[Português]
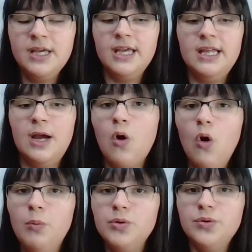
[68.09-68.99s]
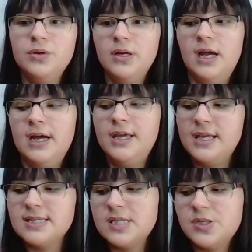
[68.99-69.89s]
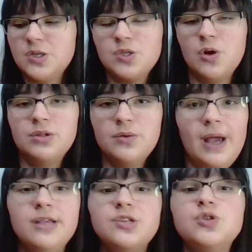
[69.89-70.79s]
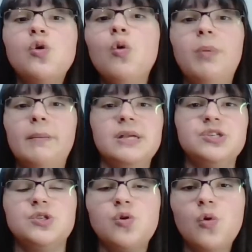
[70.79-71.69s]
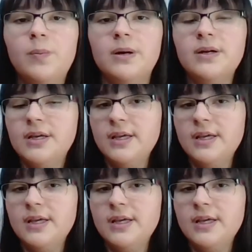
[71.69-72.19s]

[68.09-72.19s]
ele é cômodo, a criança só solta um ai, desculpa, mãe, desculpa.